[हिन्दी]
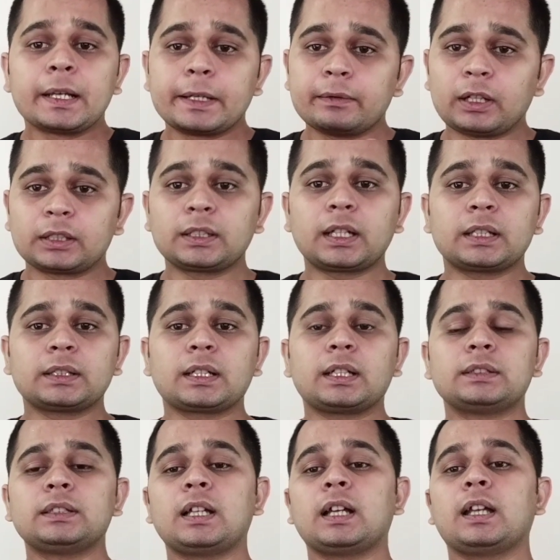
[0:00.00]
के कैसे
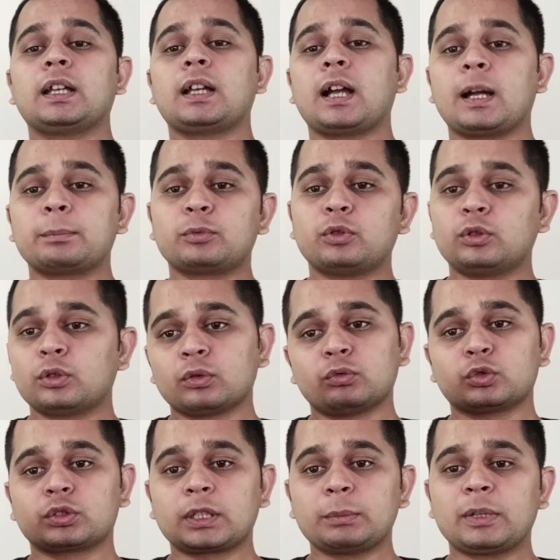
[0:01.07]
करना है आपको
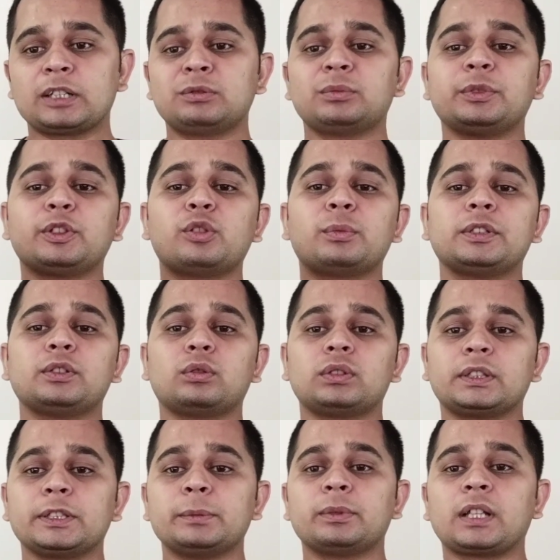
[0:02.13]
उसके बारे में वीडियो मैंने
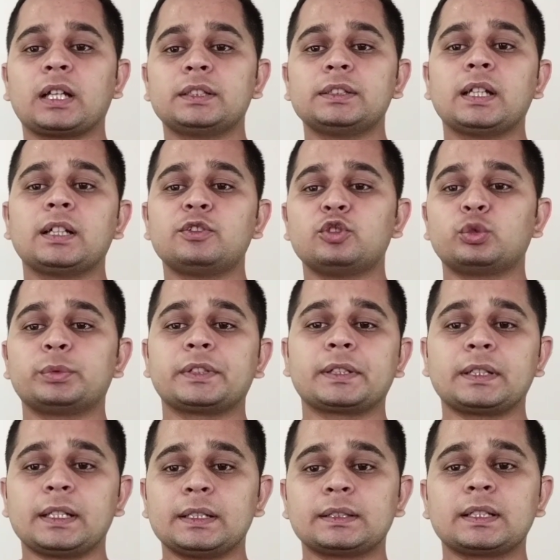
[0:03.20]
ऑलरेडी बना दी है जूपिटर
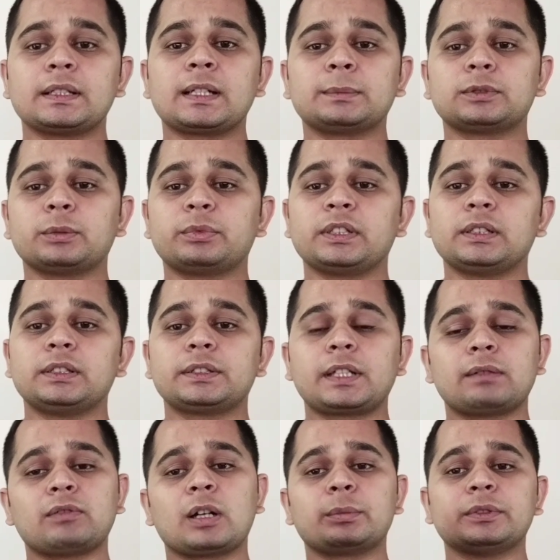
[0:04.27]
एज के नाम से प्लेलिस्ट है
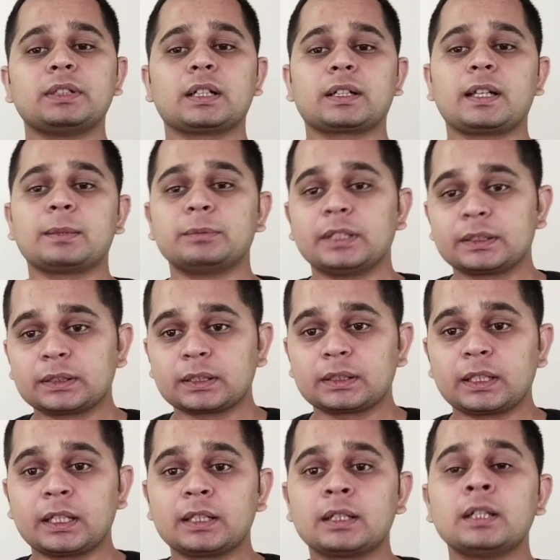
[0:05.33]
वहाँ पर जाके आप देख सकते
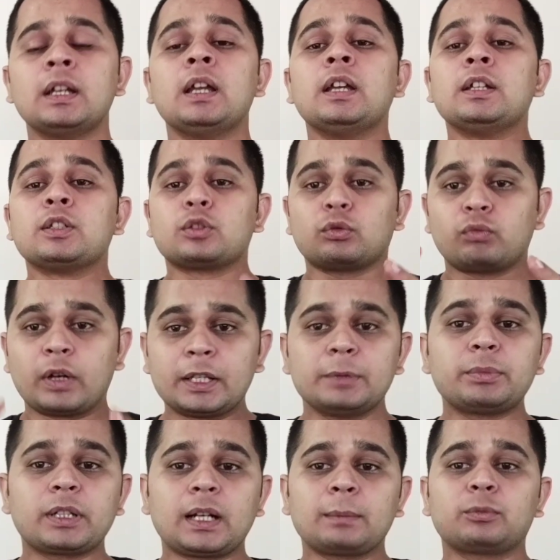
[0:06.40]
हैं तो वहीं
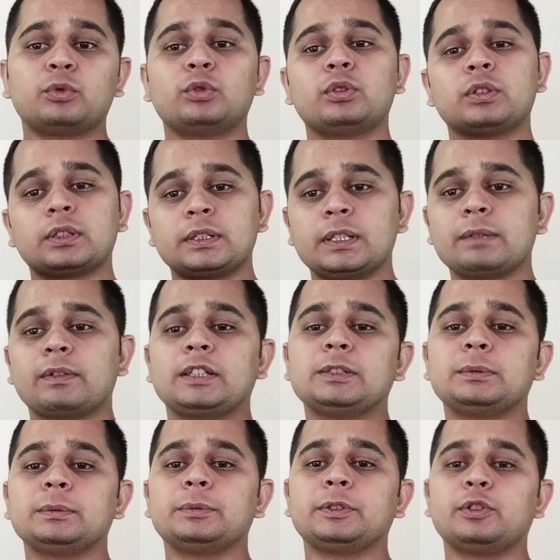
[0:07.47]
पर आपको ये वाली
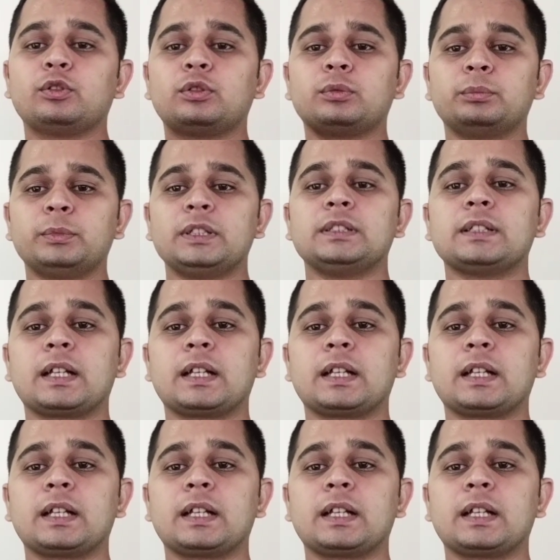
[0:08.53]
भी वीडियो मिल